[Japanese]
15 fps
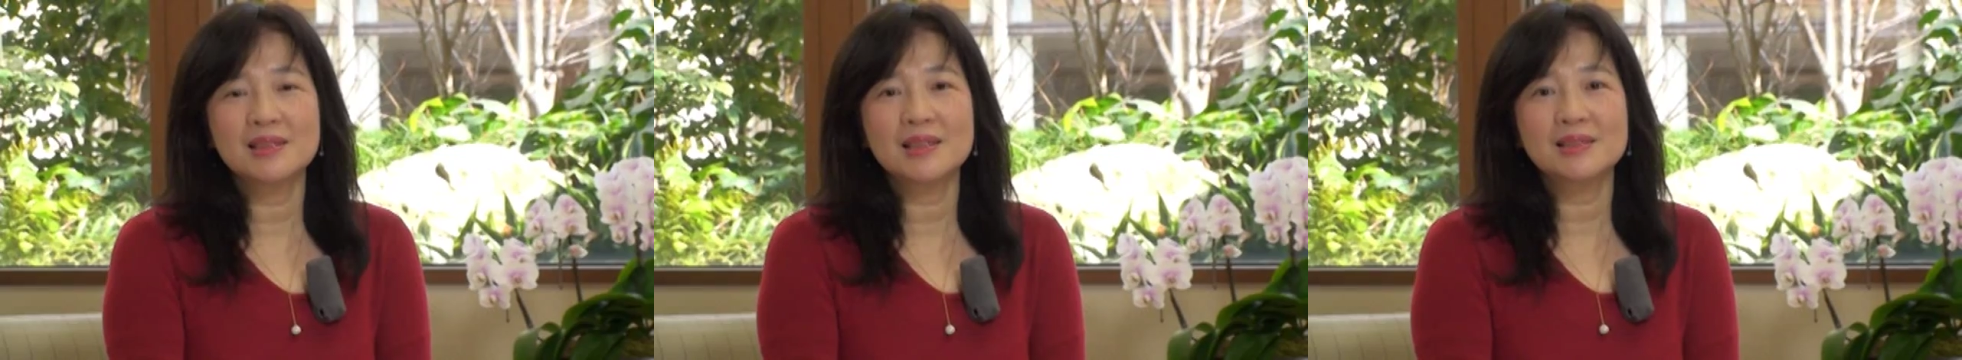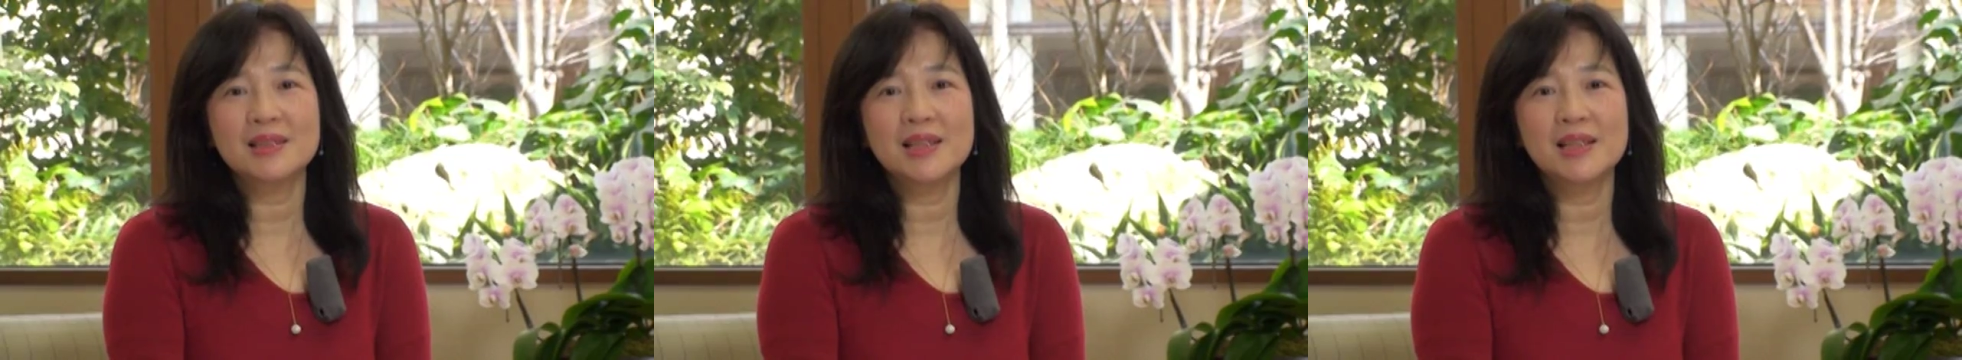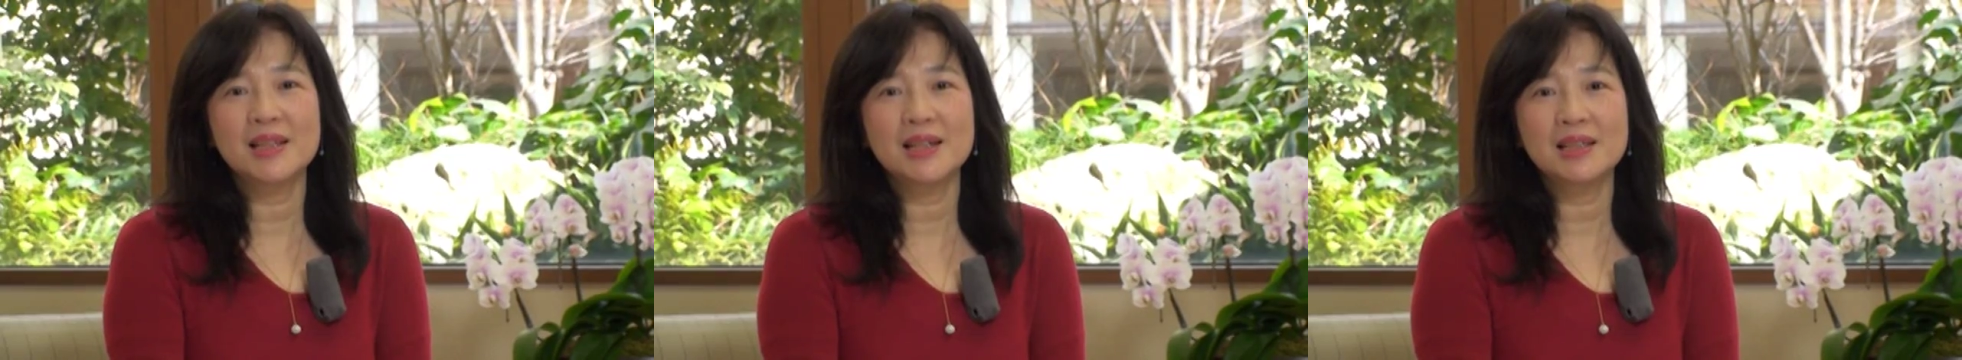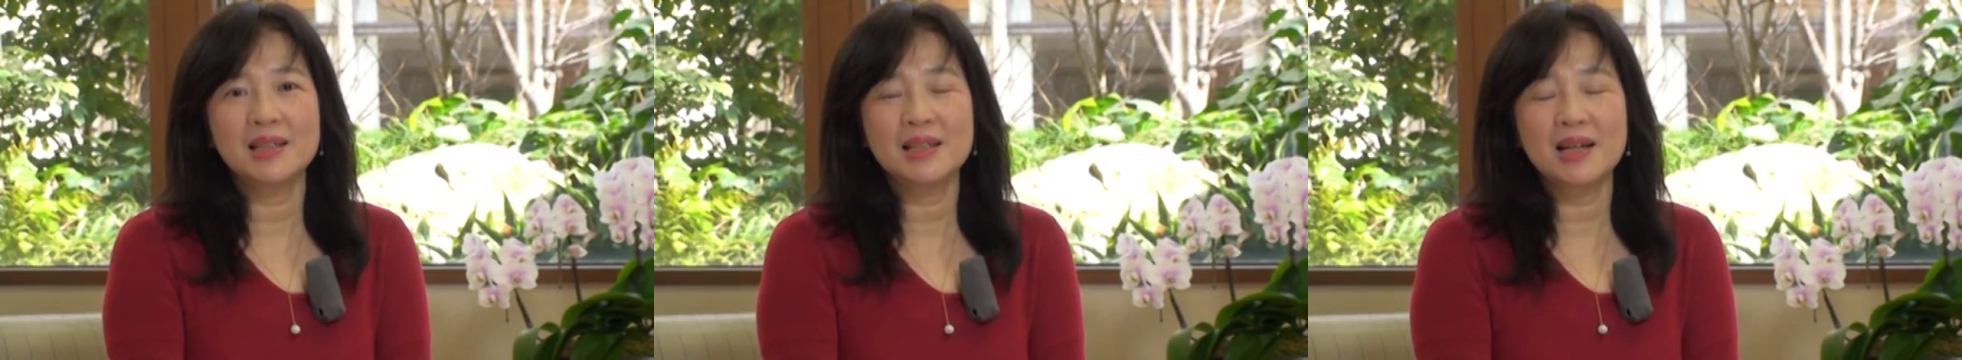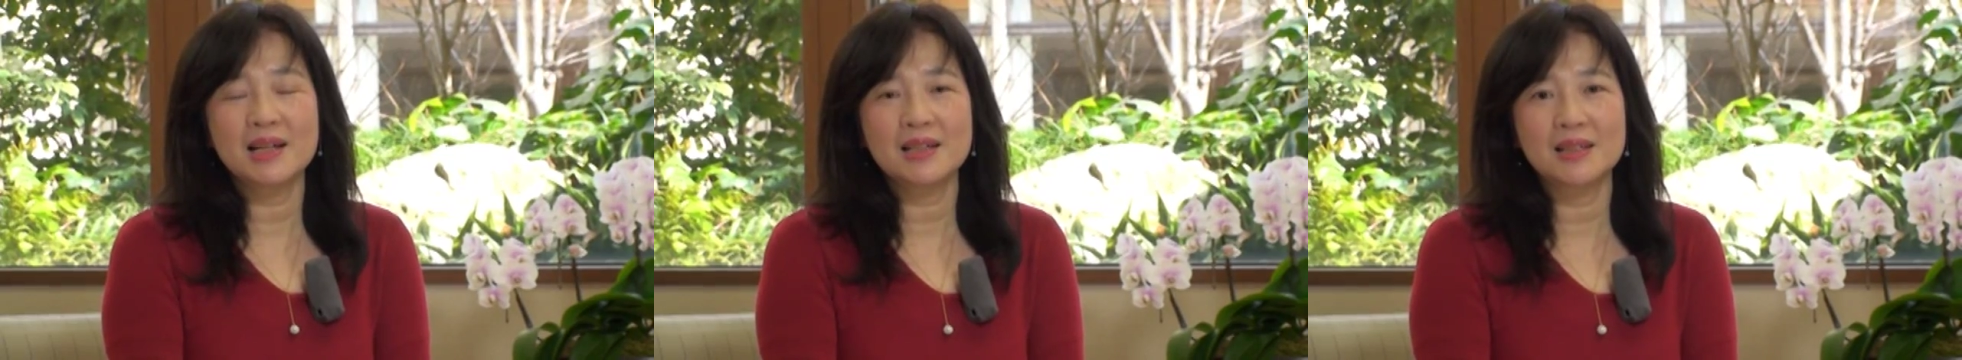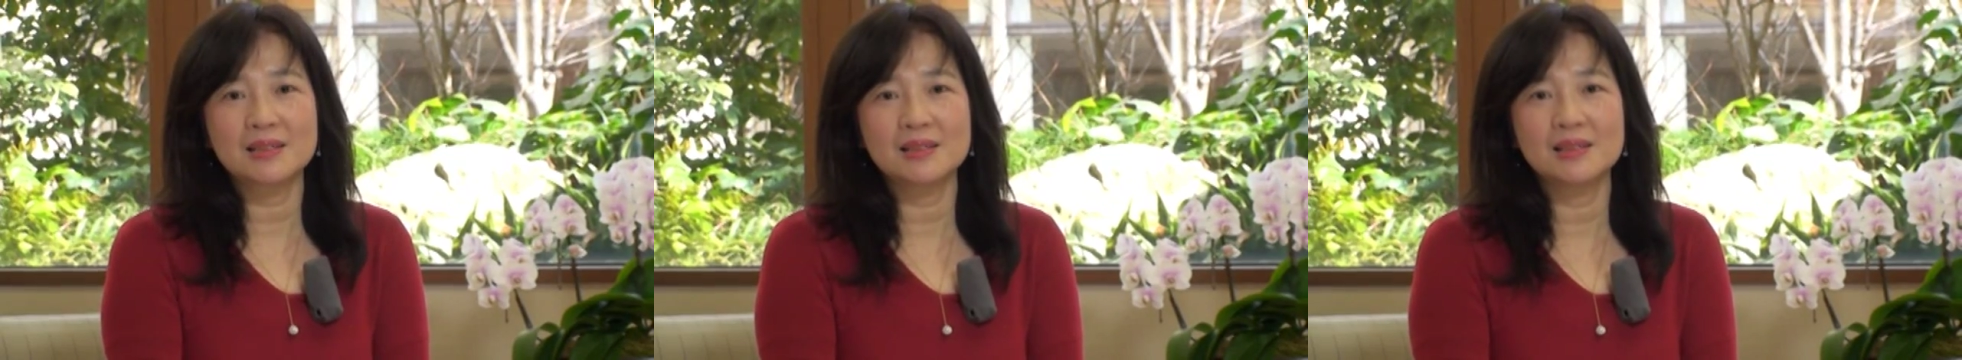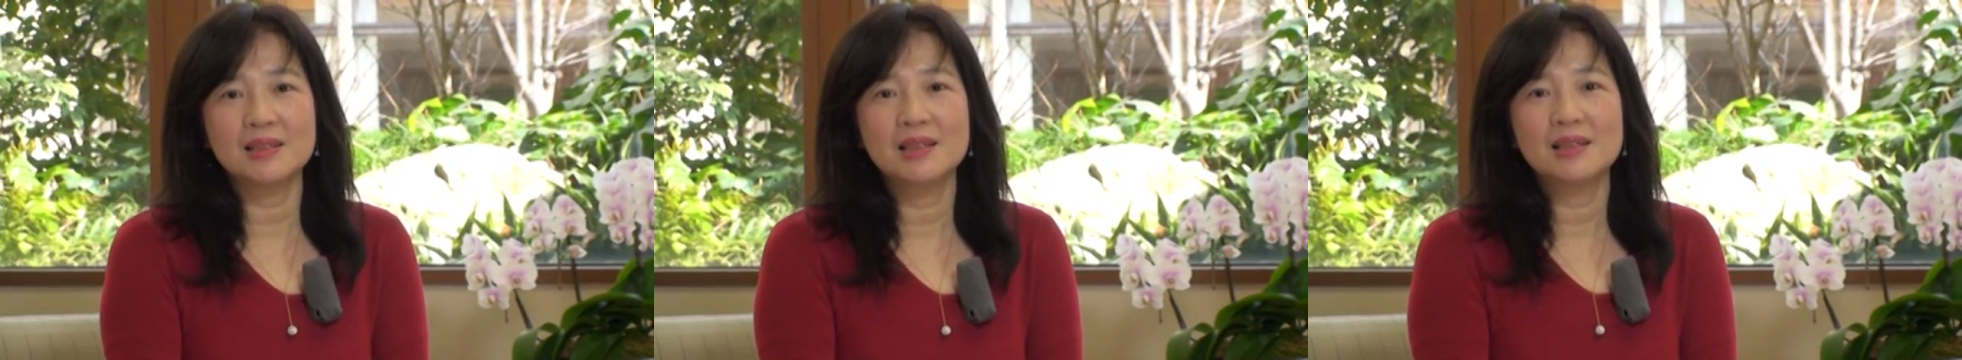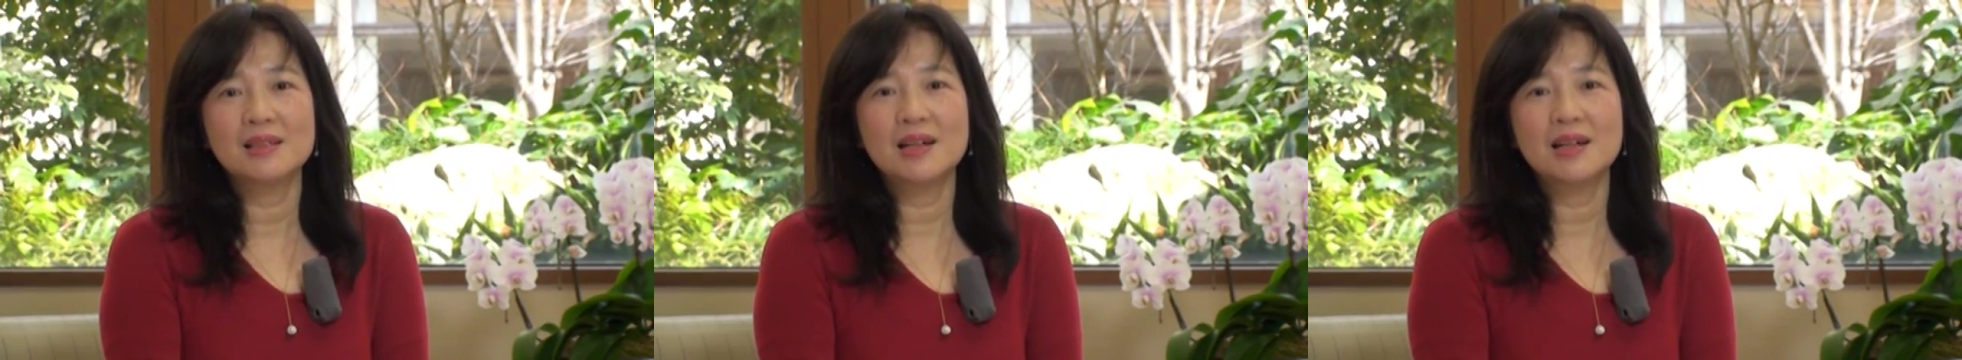女学院短期大学